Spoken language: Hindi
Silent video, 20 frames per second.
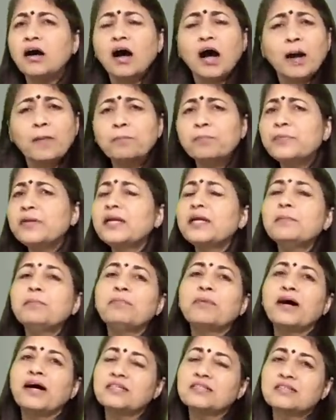अपने
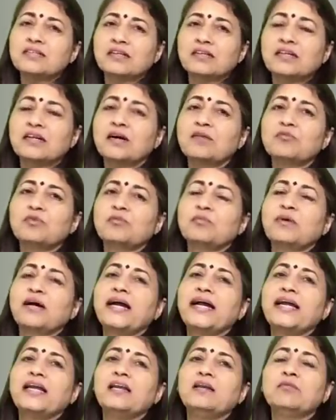पास रखना
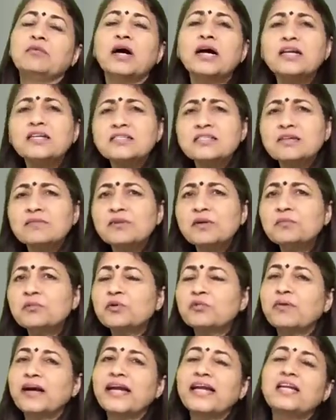मोबाइल हर समय
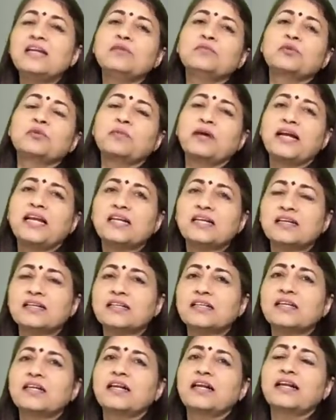मोबाइल ही मोबाइल
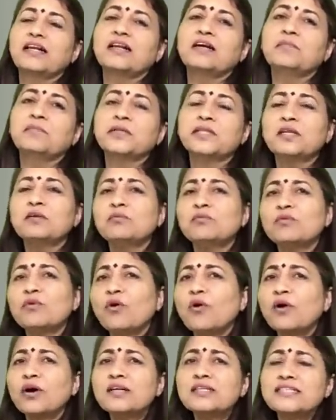करते रहना मतलब
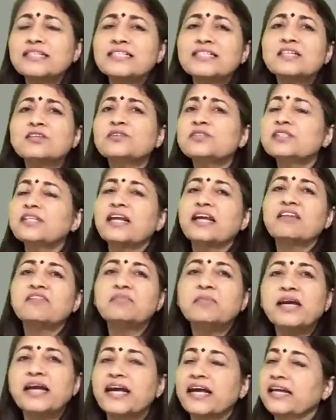और जैसे कुछ लाइफ
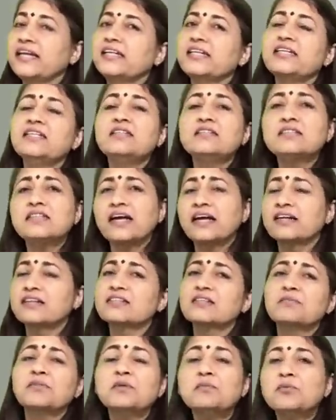में है ही नहीं सारे
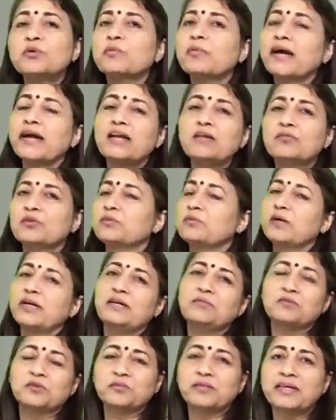समय मोबाइल
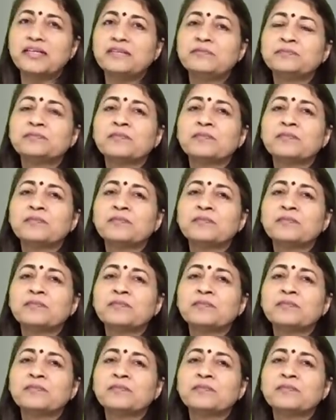मोबाइल मोबाइल